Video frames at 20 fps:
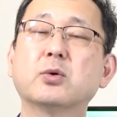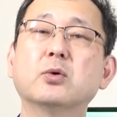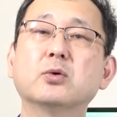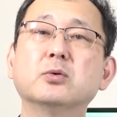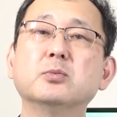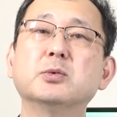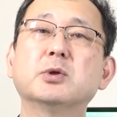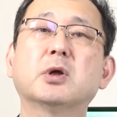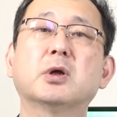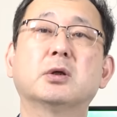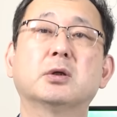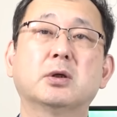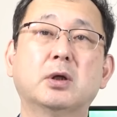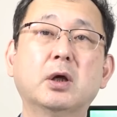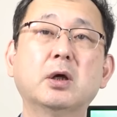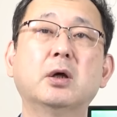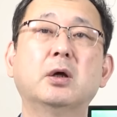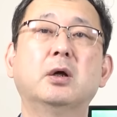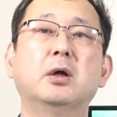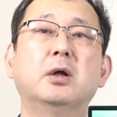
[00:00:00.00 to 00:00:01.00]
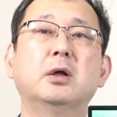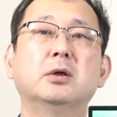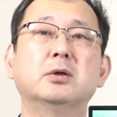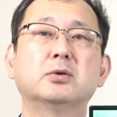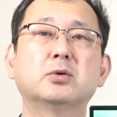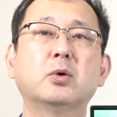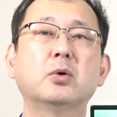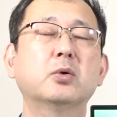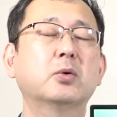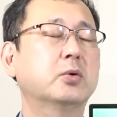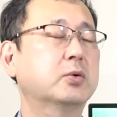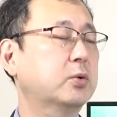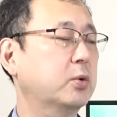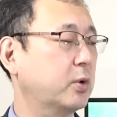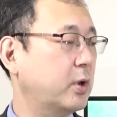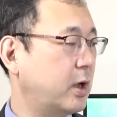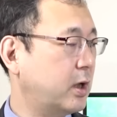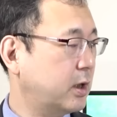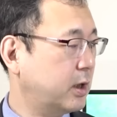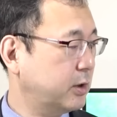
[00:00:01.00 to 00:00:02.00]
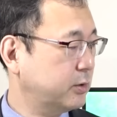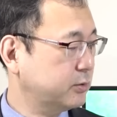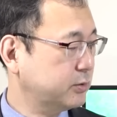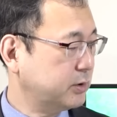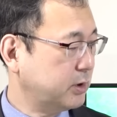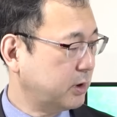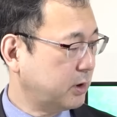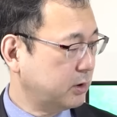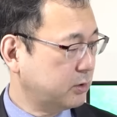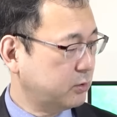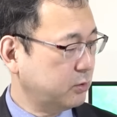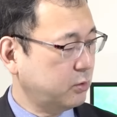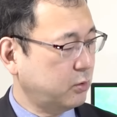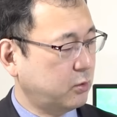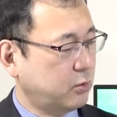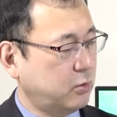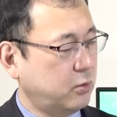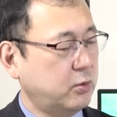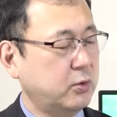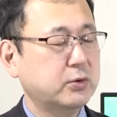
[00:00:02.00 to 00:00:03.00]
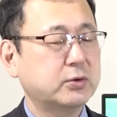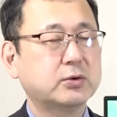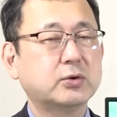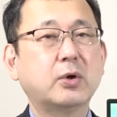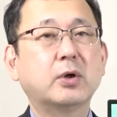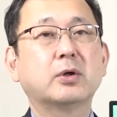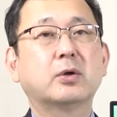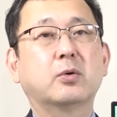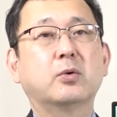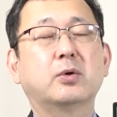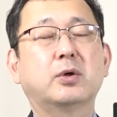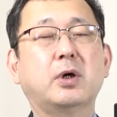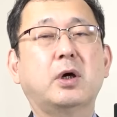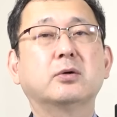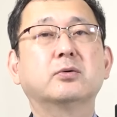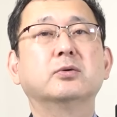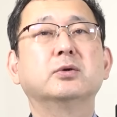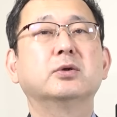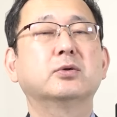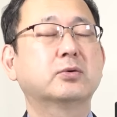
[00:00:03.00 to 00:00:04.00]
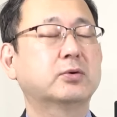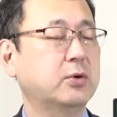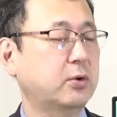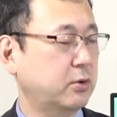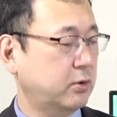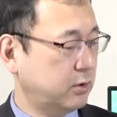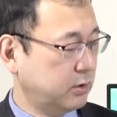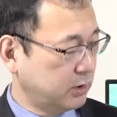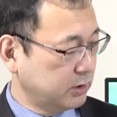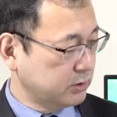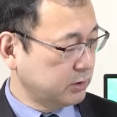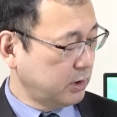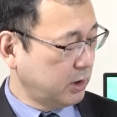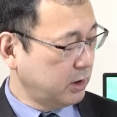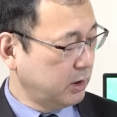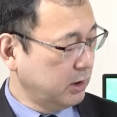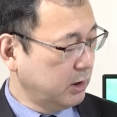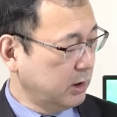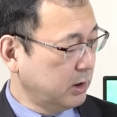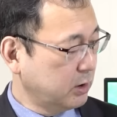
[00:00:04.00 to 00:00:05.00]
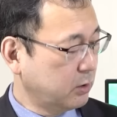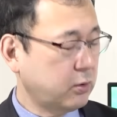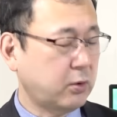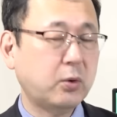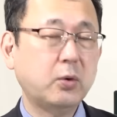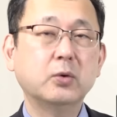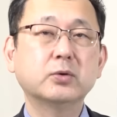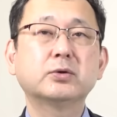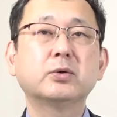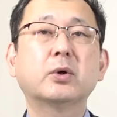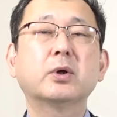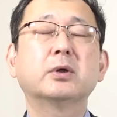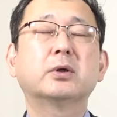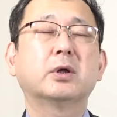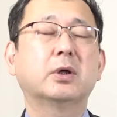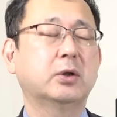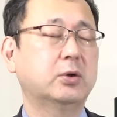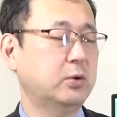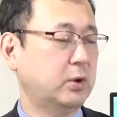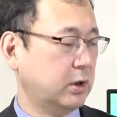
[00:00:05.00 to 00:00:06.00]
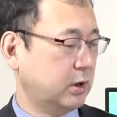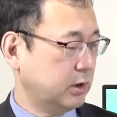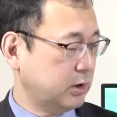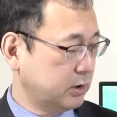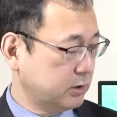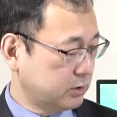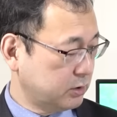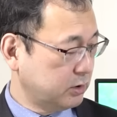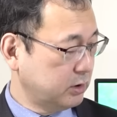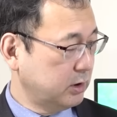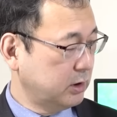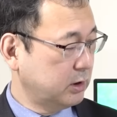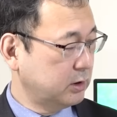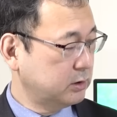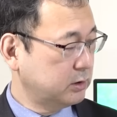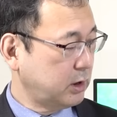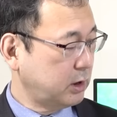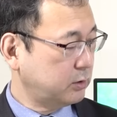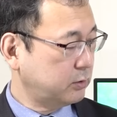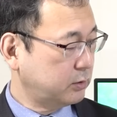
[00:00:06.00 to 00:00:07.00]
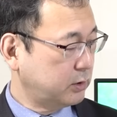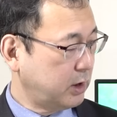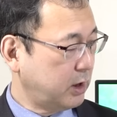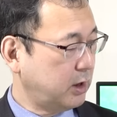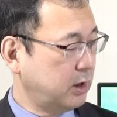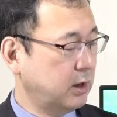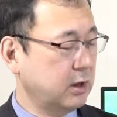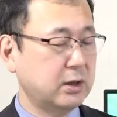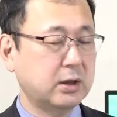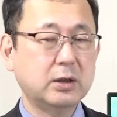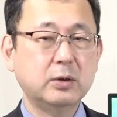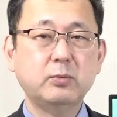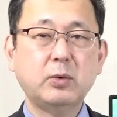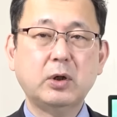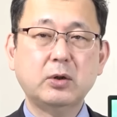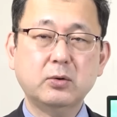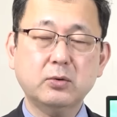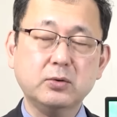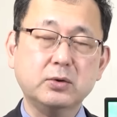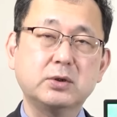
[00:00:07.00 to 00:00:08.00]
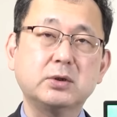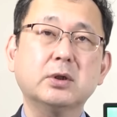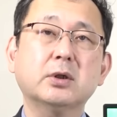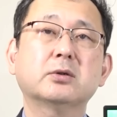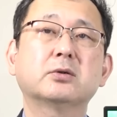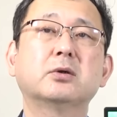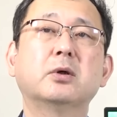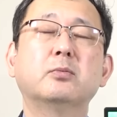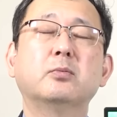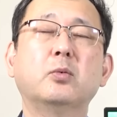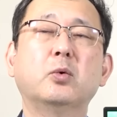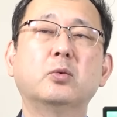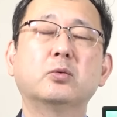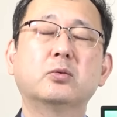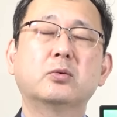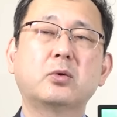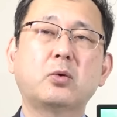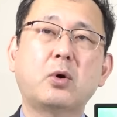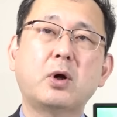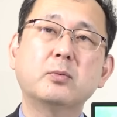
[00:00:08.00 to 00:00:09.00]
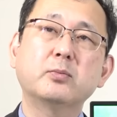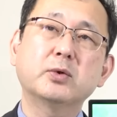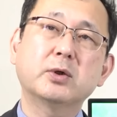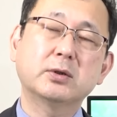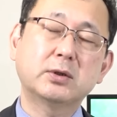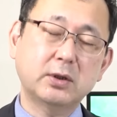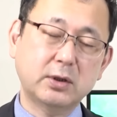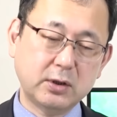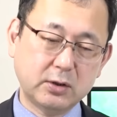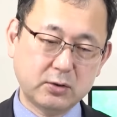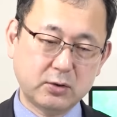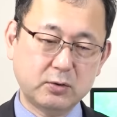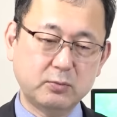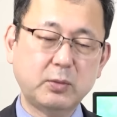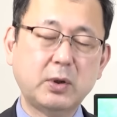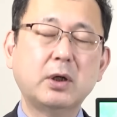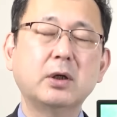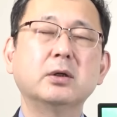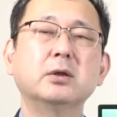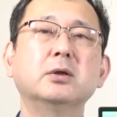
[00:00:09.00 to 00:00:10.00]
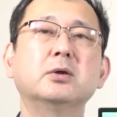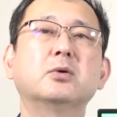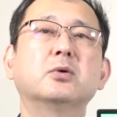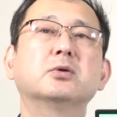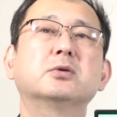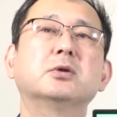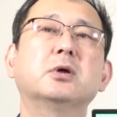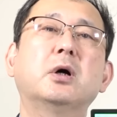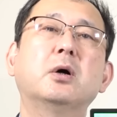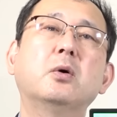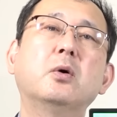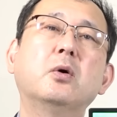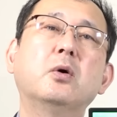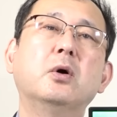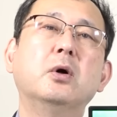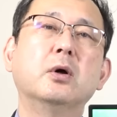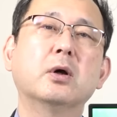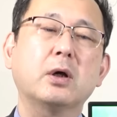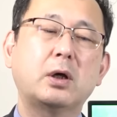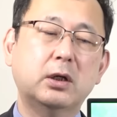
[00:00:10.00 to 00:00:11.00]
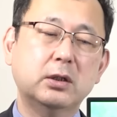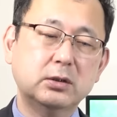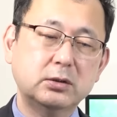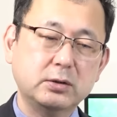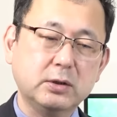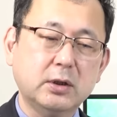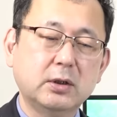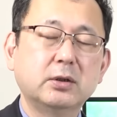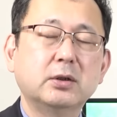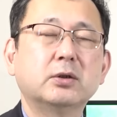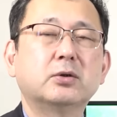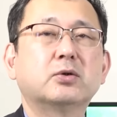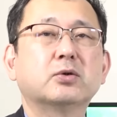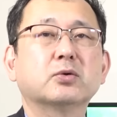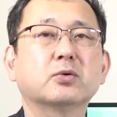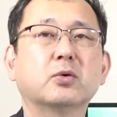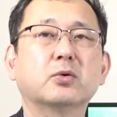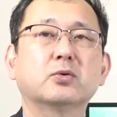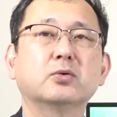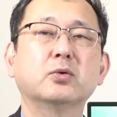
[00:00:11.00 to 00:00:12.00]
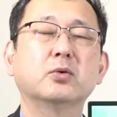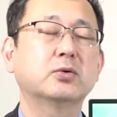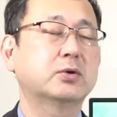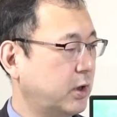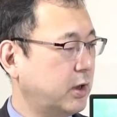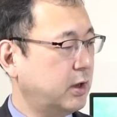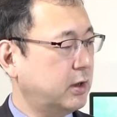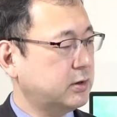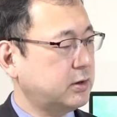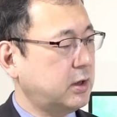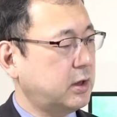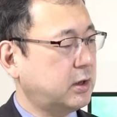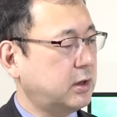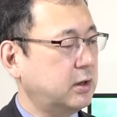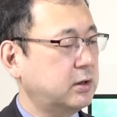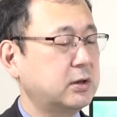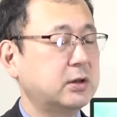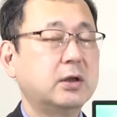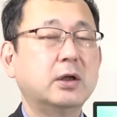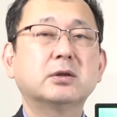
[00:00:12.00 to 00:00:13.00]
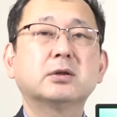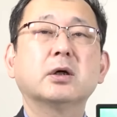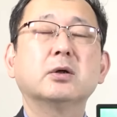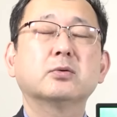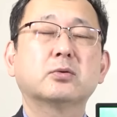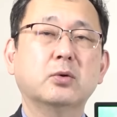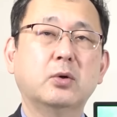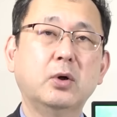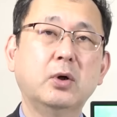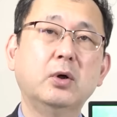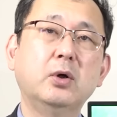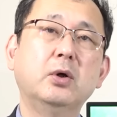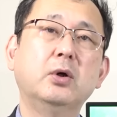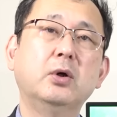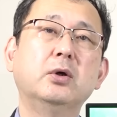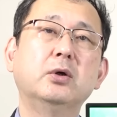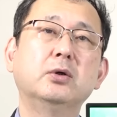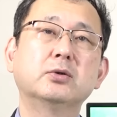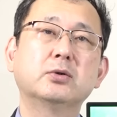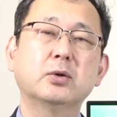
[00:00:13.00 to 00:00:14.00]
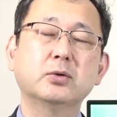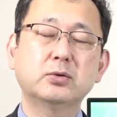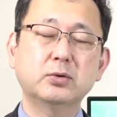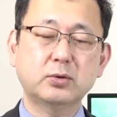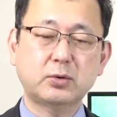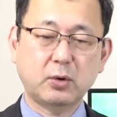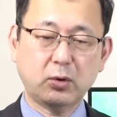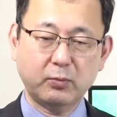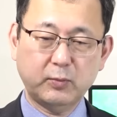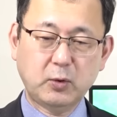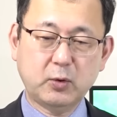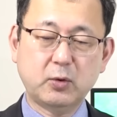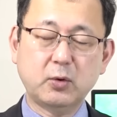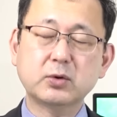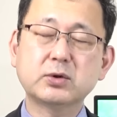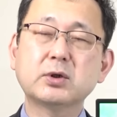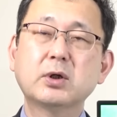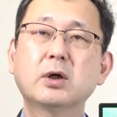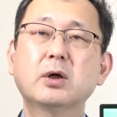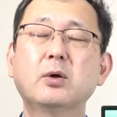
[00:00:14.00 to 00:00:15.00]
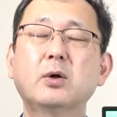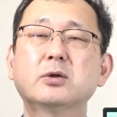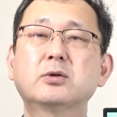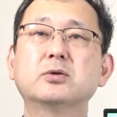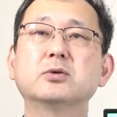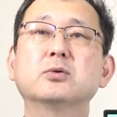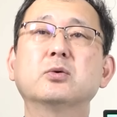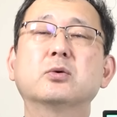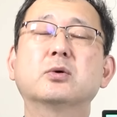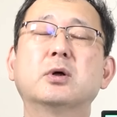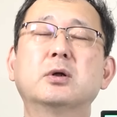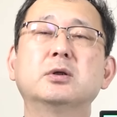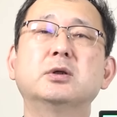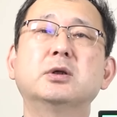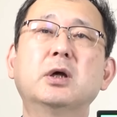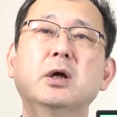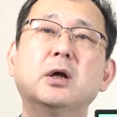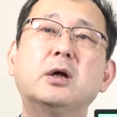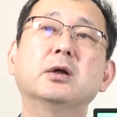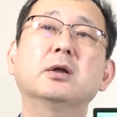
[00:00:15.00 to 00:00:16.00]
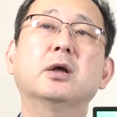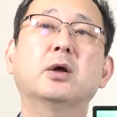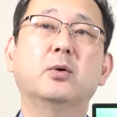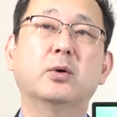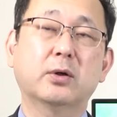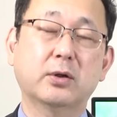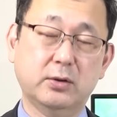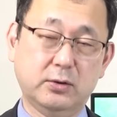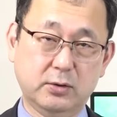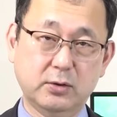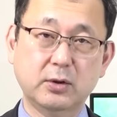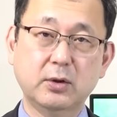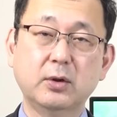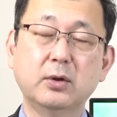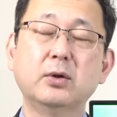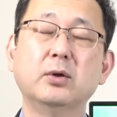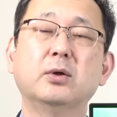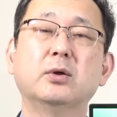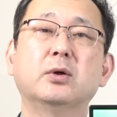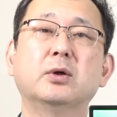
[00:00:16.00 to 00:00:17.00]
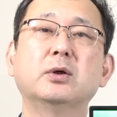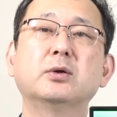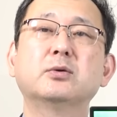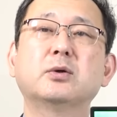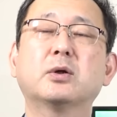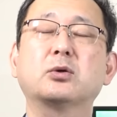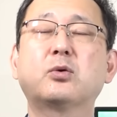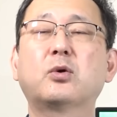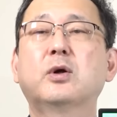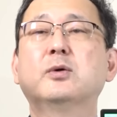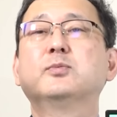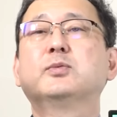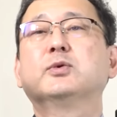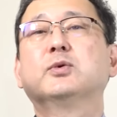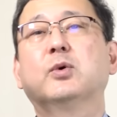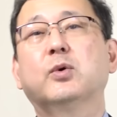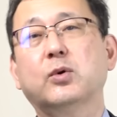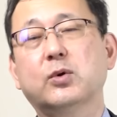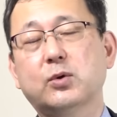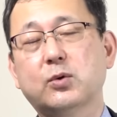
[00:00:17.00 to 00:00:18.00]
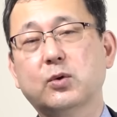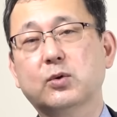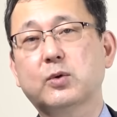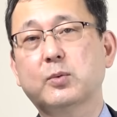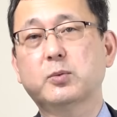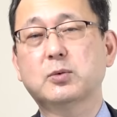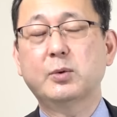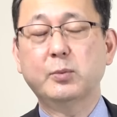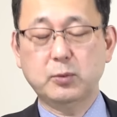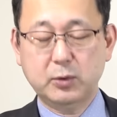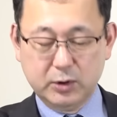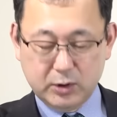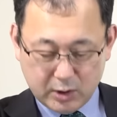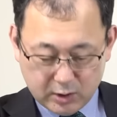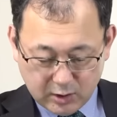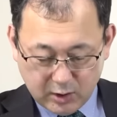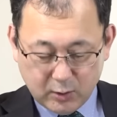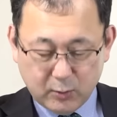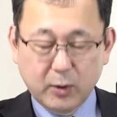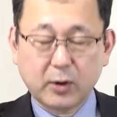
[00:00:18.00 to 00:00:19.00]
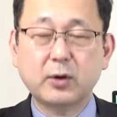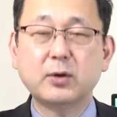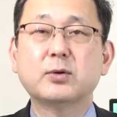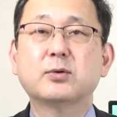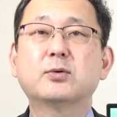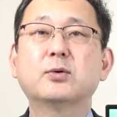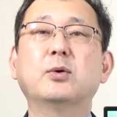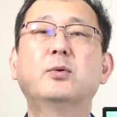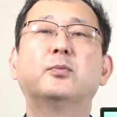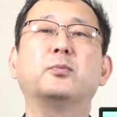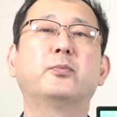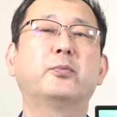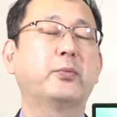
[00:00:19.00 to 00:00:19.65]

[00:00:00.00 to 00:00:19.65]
国みたいなね。そういうことをやられるんじゃないかというのをこう恐れて、これ逆ニクソンですね。これを恐れているわけです。なので、今のうちですね、もうトランプが出てくる前にロシアを完全に中国の経済圏に入れちゃうと。そうするともうロシアは中国から逃げられないわけです。いくらトランプの方行こうと思っても行けないわけですよ。